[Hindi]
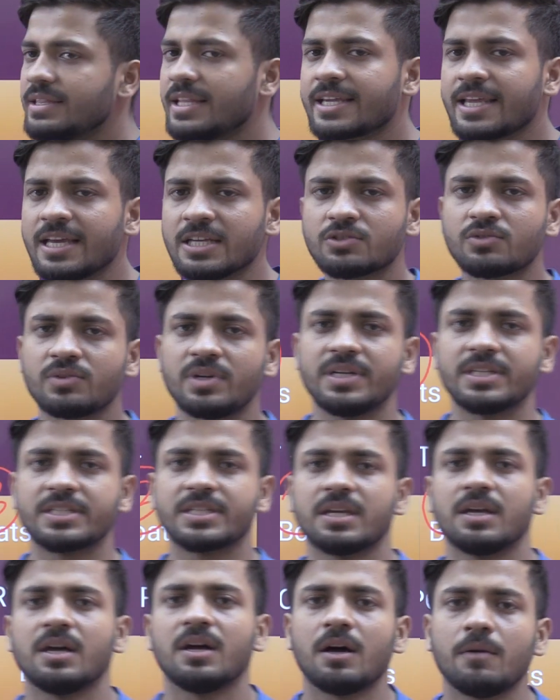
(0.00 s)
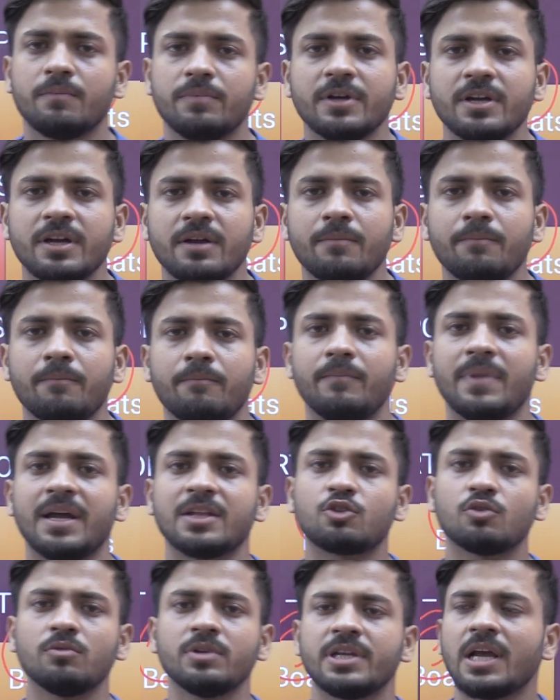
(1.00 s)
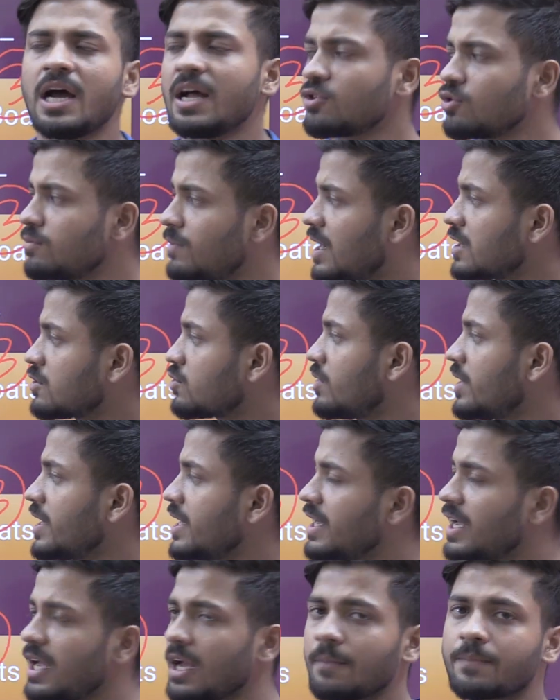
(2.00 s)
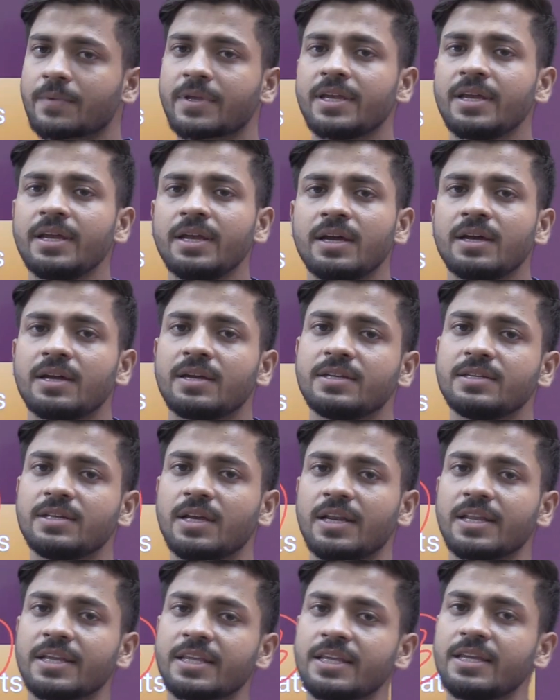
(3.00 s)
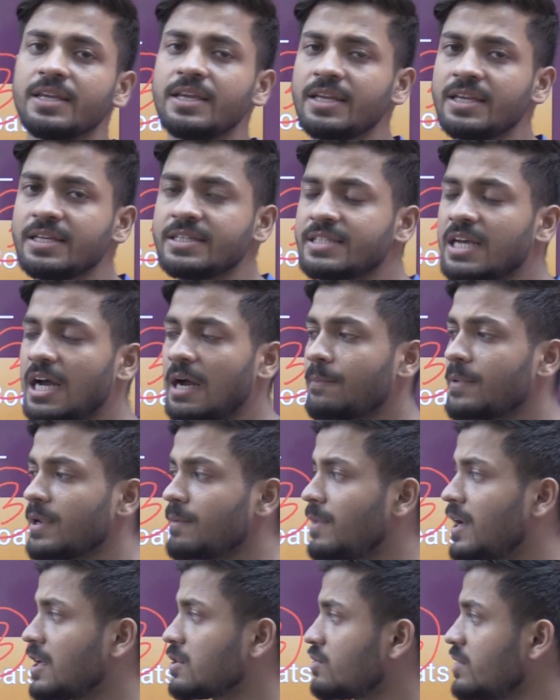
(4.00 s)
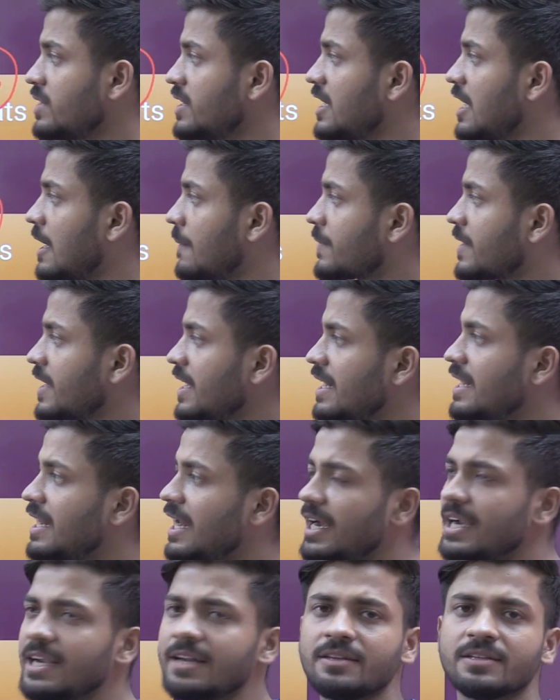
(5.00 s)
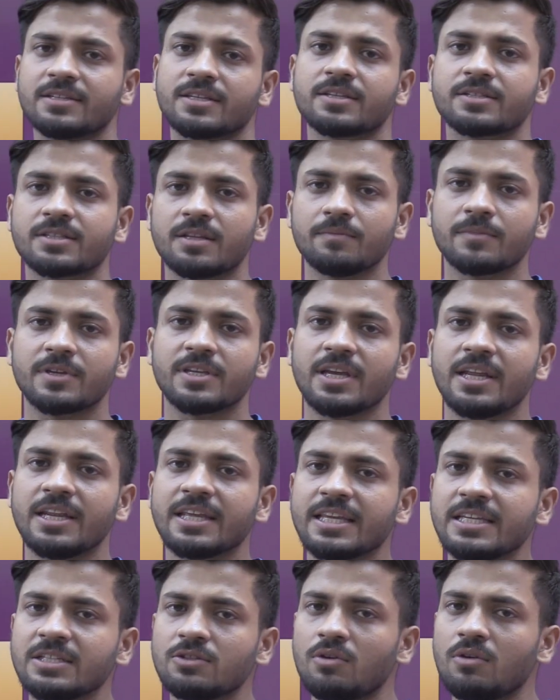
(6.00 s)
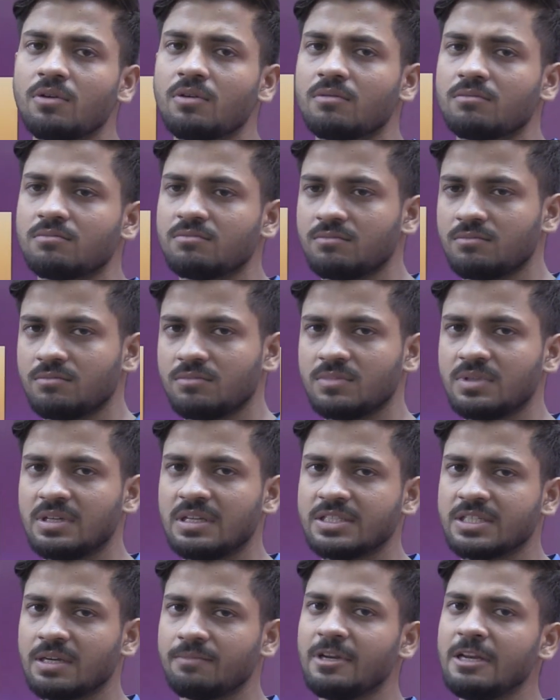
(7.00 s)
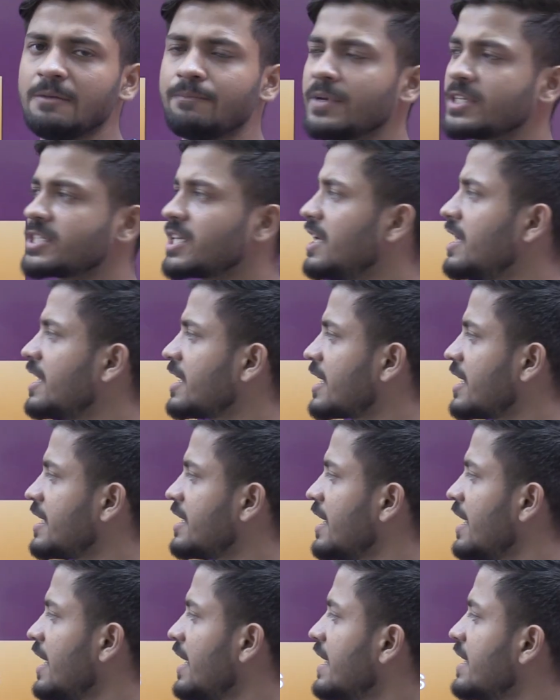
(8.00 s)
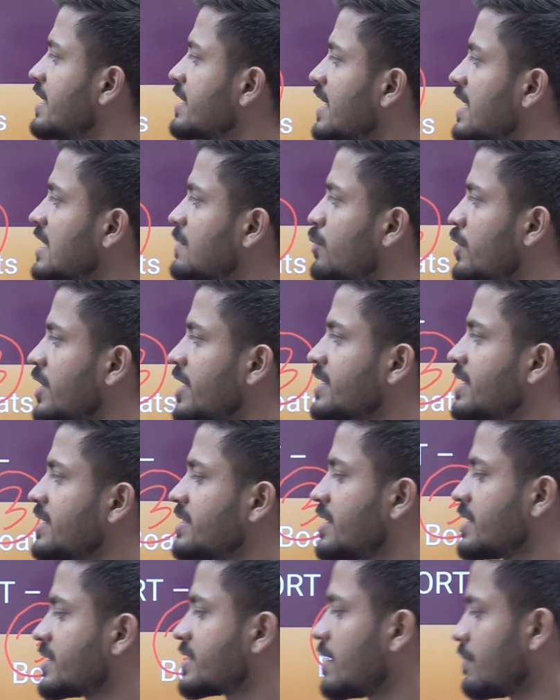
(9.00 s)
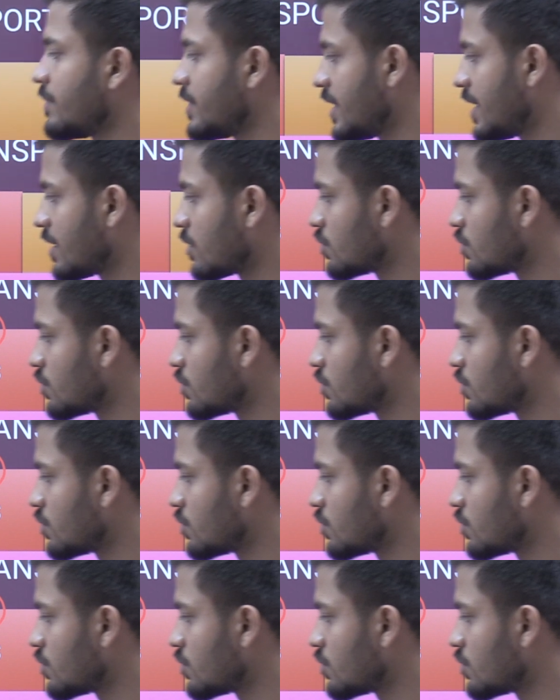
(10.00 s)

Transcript: देखिए स्टूडेंट्स अब मैं तो यहाँ तो बात हो रही है आपकी यानी कि यहाँ पर बात हो रही है आपकी लैंड सिस्टम की यानी कि जो ज़मीन पे चलने के लिए ट्रांसपोर्टेशन सिस्टम है ये